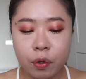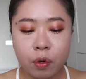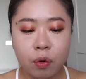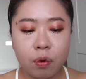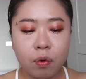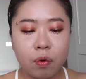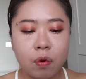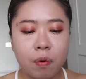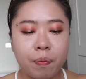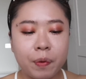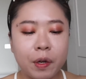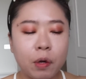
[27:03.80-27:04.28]

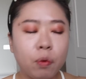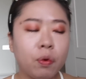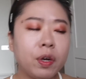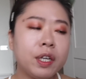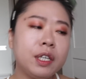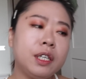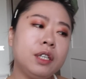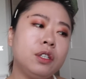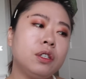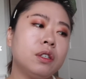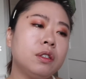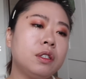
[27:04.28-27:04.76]
我们的问
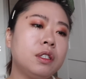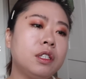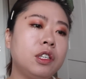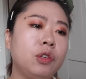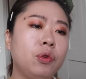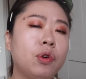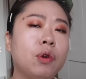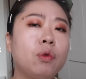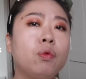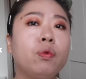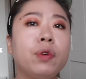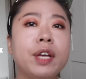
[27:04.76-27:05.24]
题就是
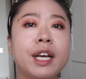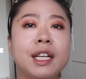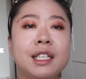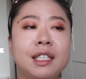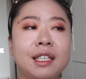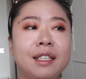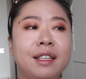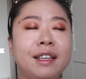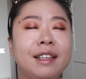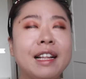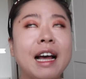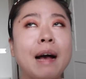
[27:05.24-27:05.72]
因为物业
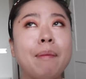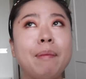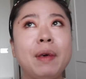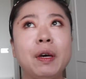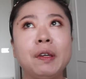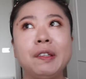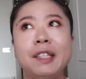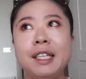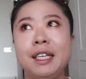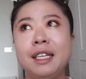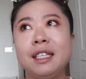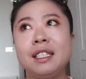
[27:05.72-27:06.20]
经理他没有
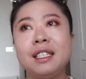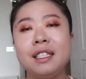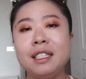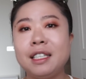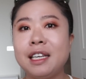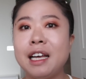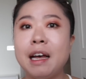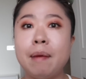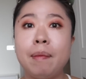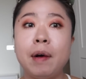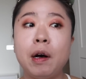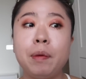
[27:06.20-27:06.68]
第一时
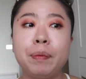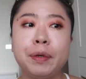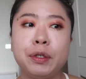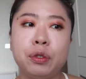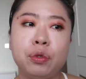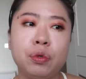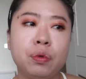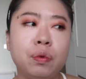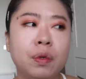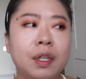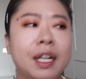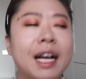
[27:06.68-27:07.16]
间来帮我们处理，